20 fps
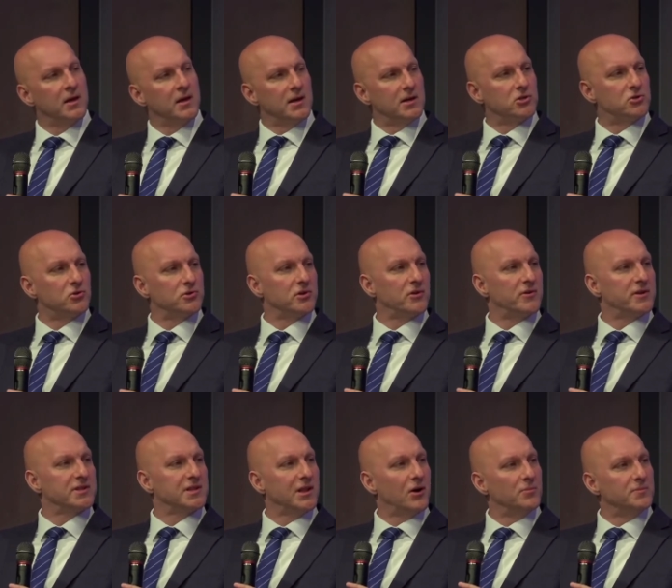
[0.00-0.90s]
Herr Stutzer,
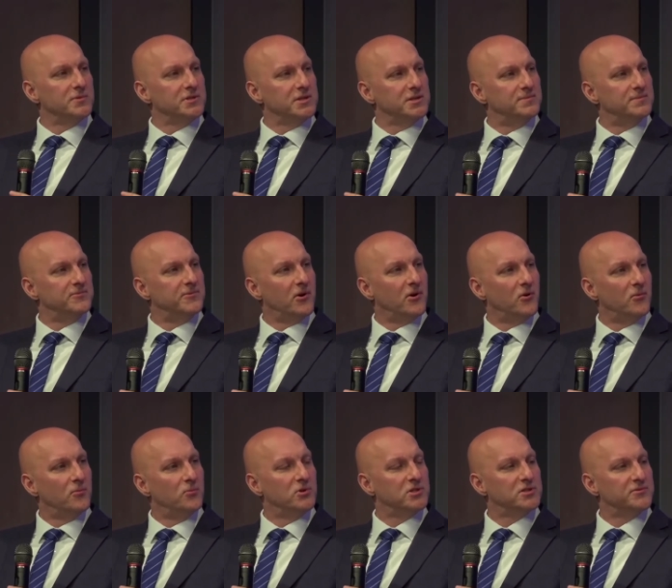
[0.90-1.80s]
was glauben Sie,
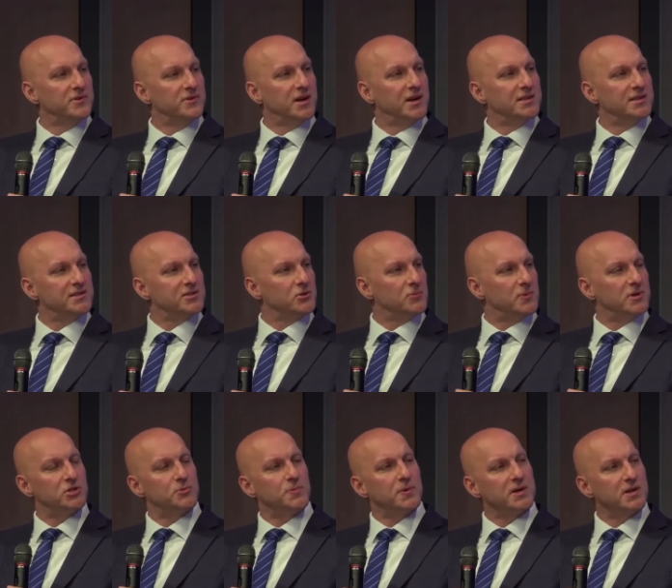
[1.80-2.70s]
warum müssen wir da jetzt drüber
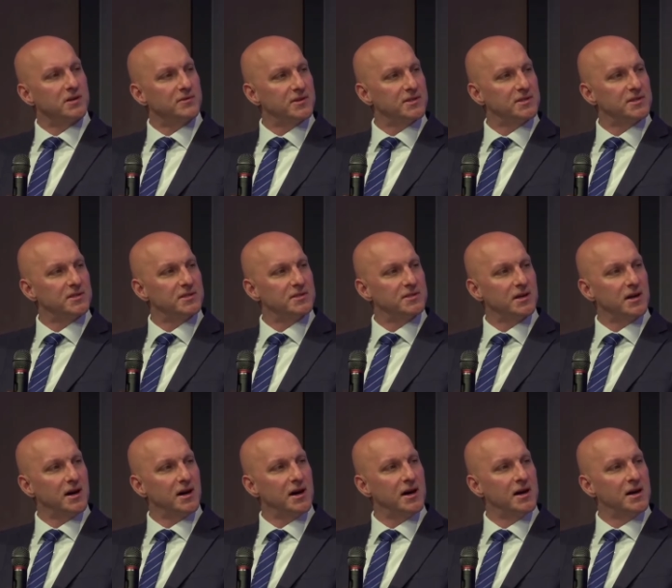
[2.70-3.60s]
sprechen? Was ist
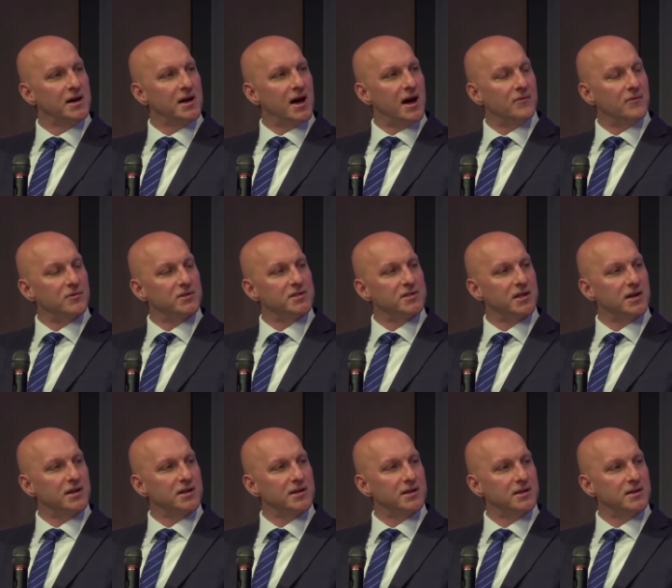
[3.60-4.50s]
da
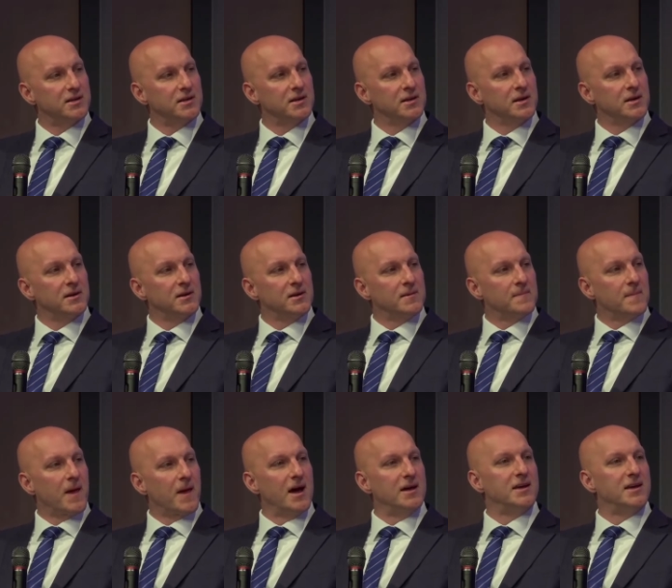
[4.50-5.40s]
Anführungszeichen,
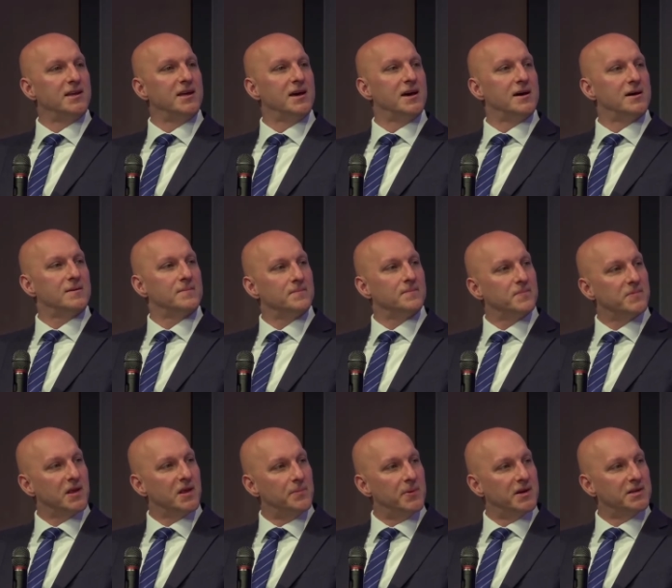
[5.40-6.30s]
einer der,
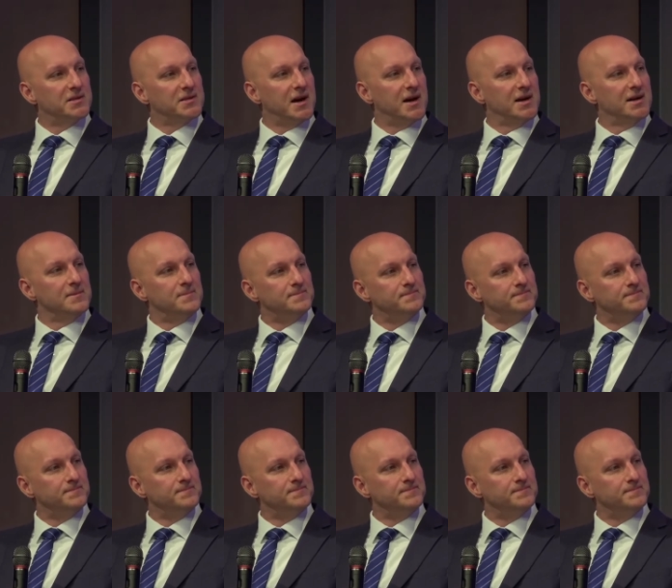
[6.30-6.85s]
der Big Drei?